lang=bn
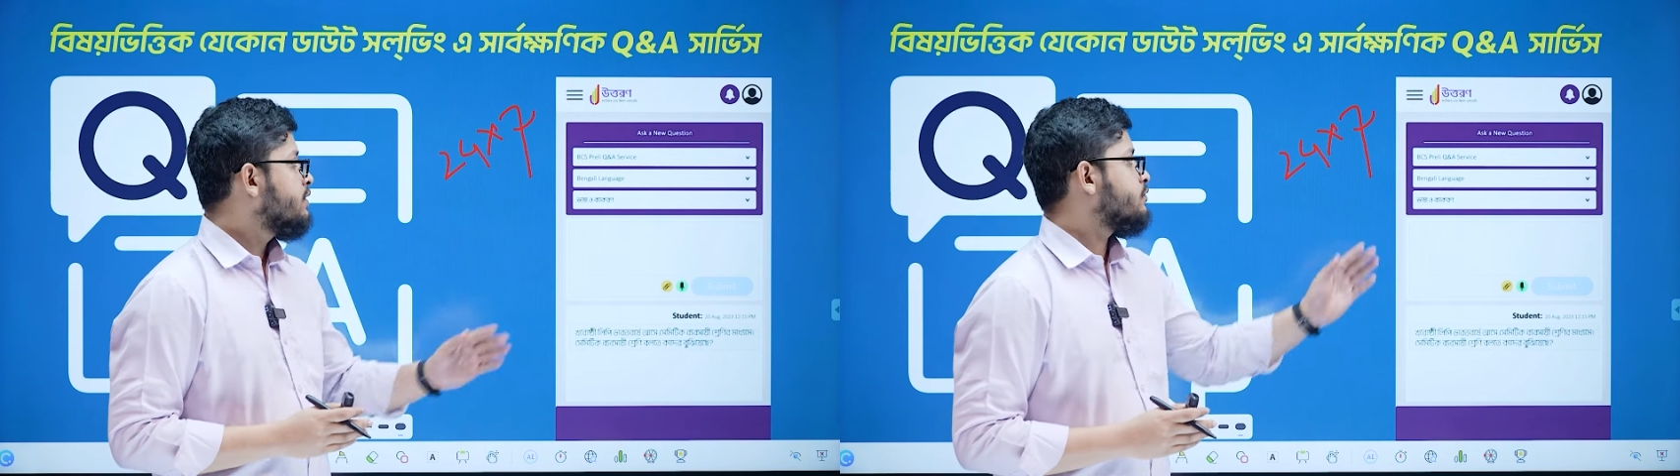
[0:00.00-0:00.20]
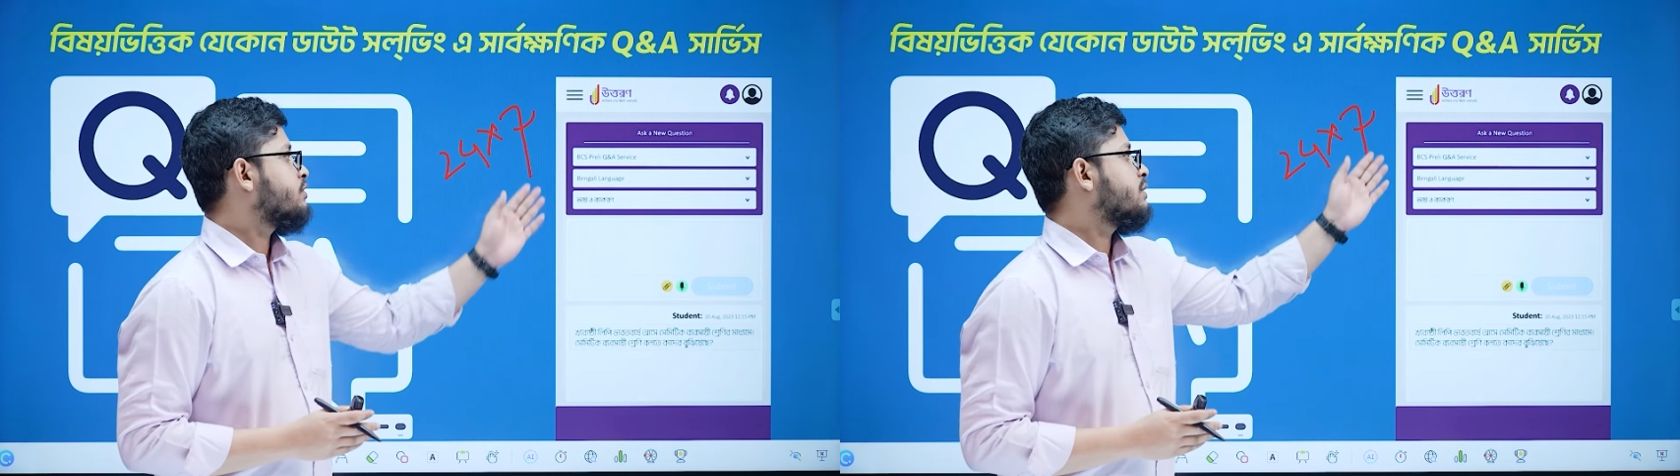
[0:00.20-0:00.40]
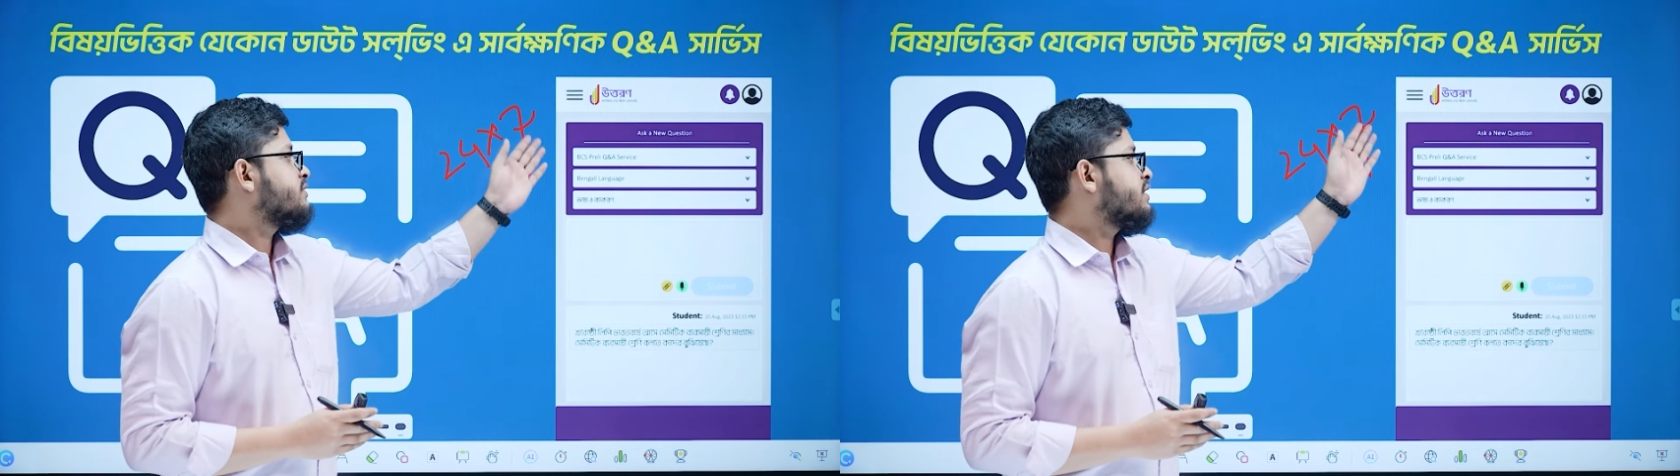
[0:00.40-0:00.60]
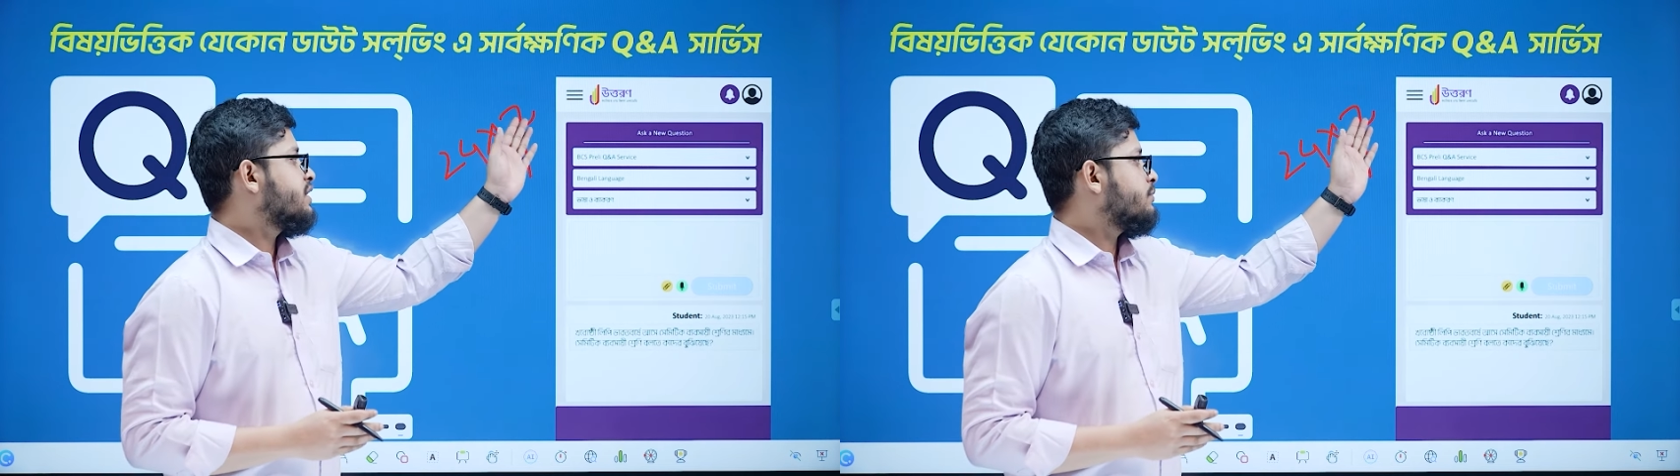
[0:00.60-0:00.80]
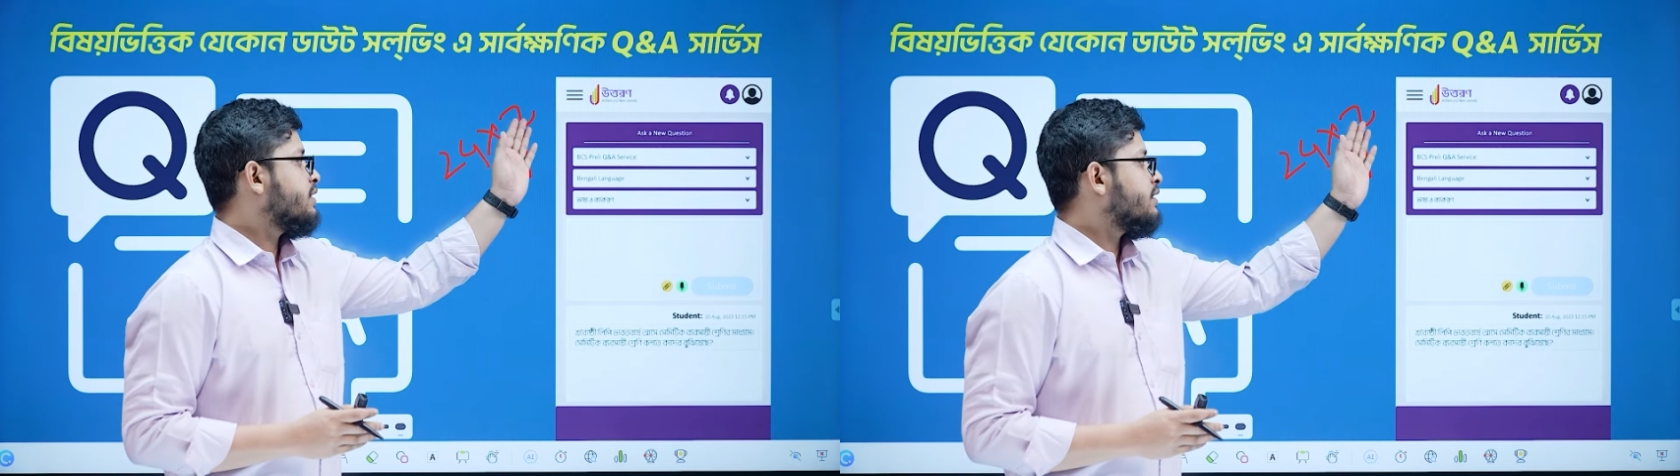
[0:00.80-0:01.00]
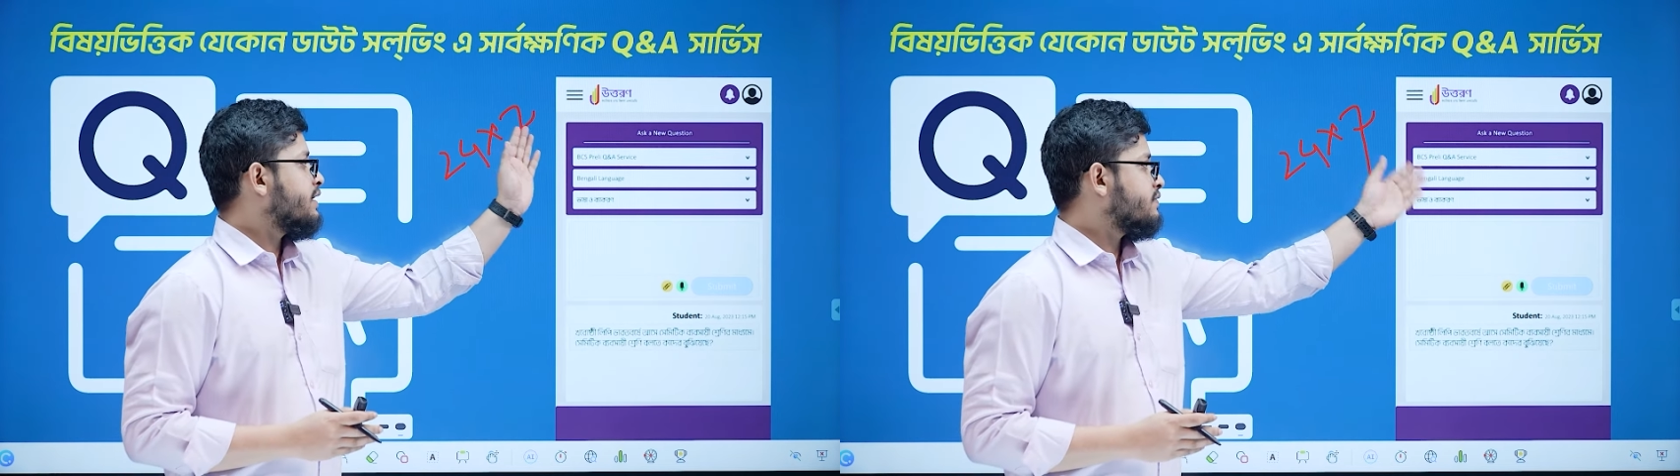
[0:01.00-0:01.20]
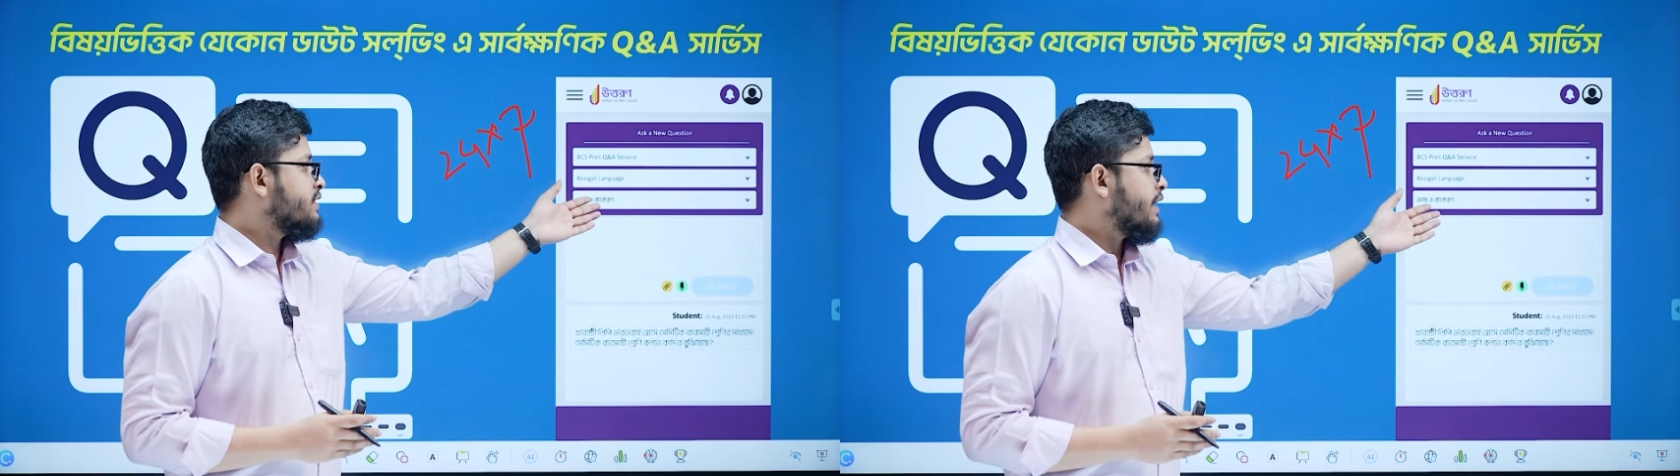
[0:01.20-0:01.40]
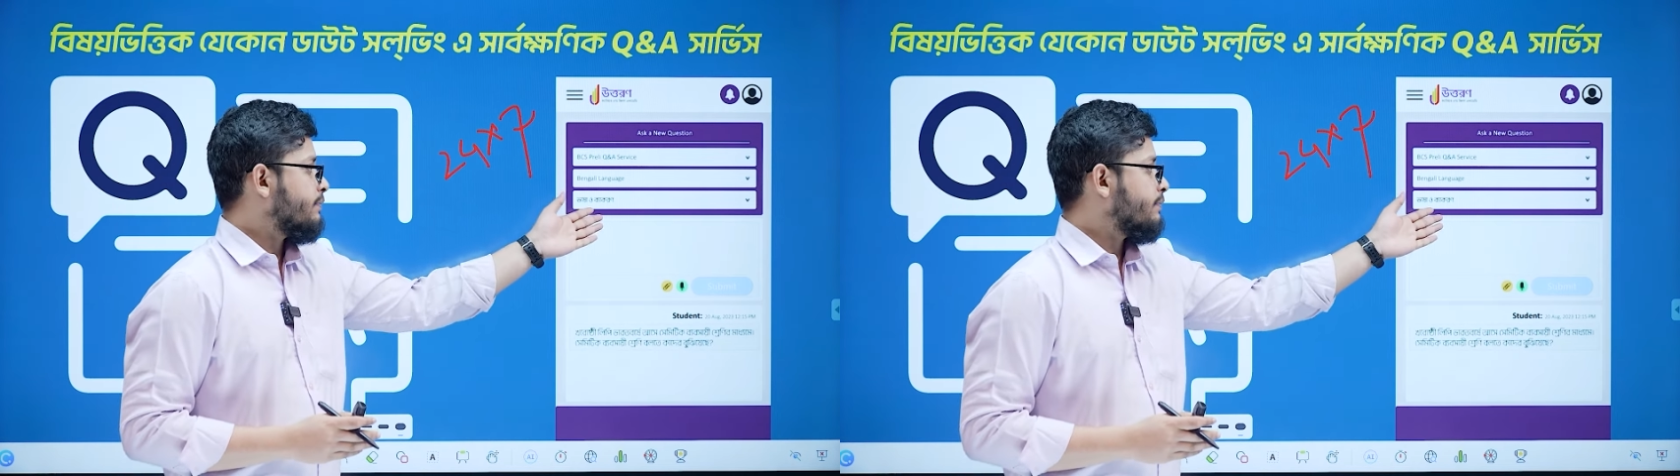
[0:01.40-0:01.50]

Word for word: তখন আমাদের কিউ অ্যান্ড এতে